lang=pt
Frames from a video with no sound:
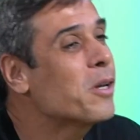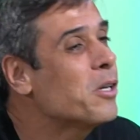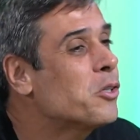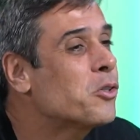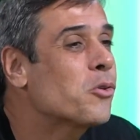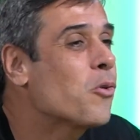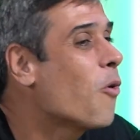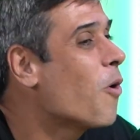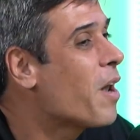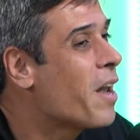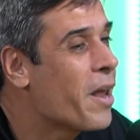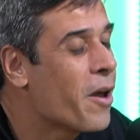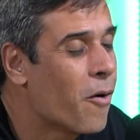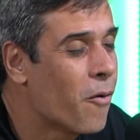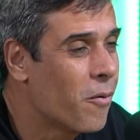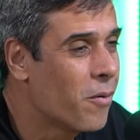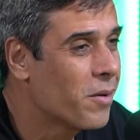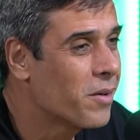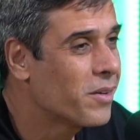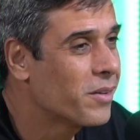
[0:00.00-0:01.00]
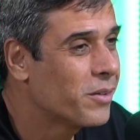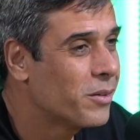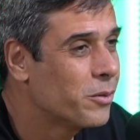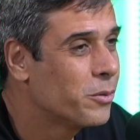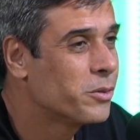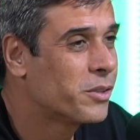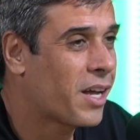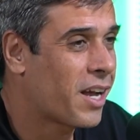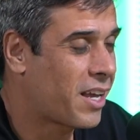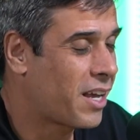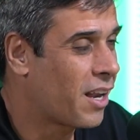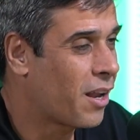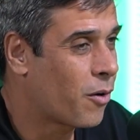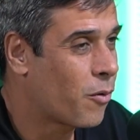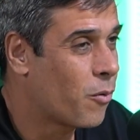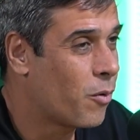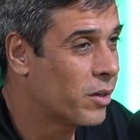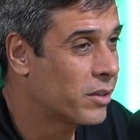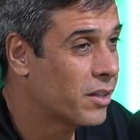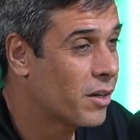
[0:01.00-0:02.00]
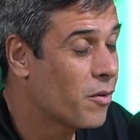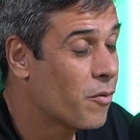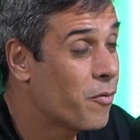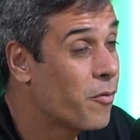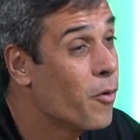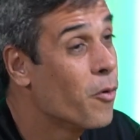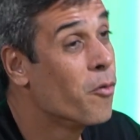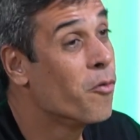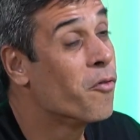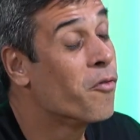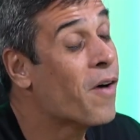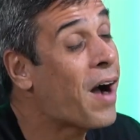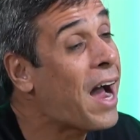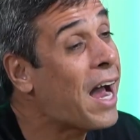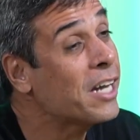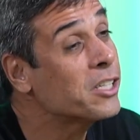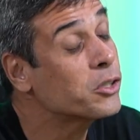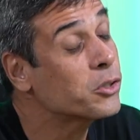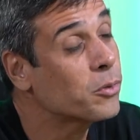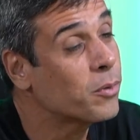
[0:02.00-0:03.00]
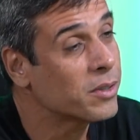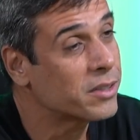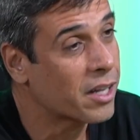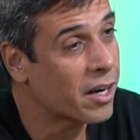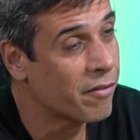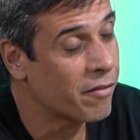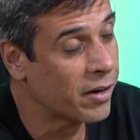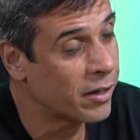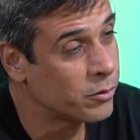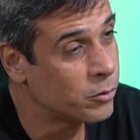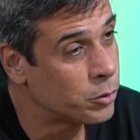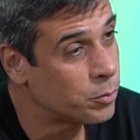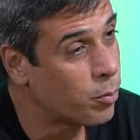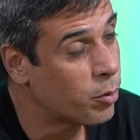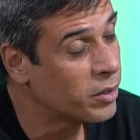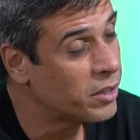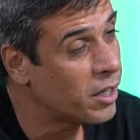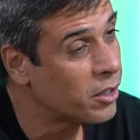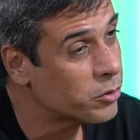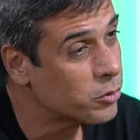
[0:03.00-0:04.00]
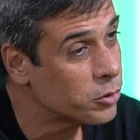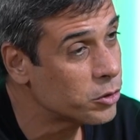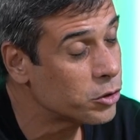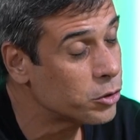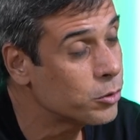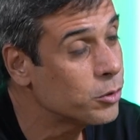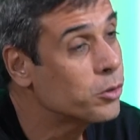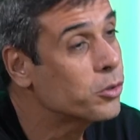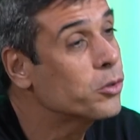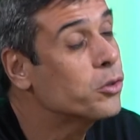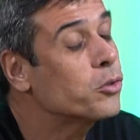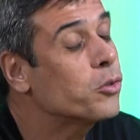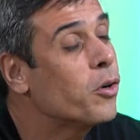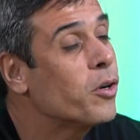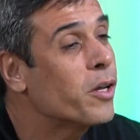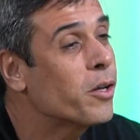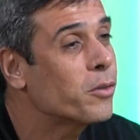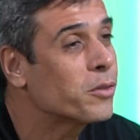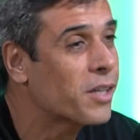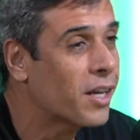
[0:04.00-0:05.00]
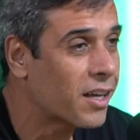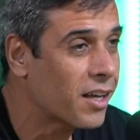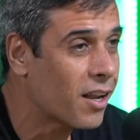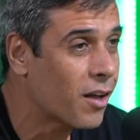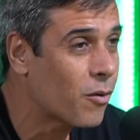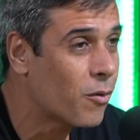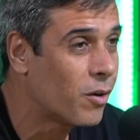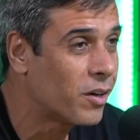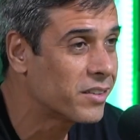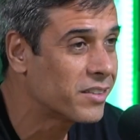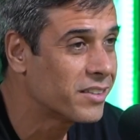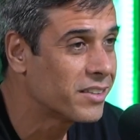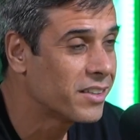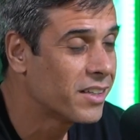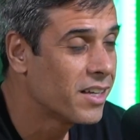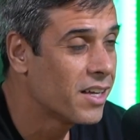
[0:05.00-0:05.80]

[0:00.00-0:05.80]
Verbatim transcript: escolheu usar aquela conta. Foi o Vasco, através dos poderes constituídos, que escolheram usar aquela conta.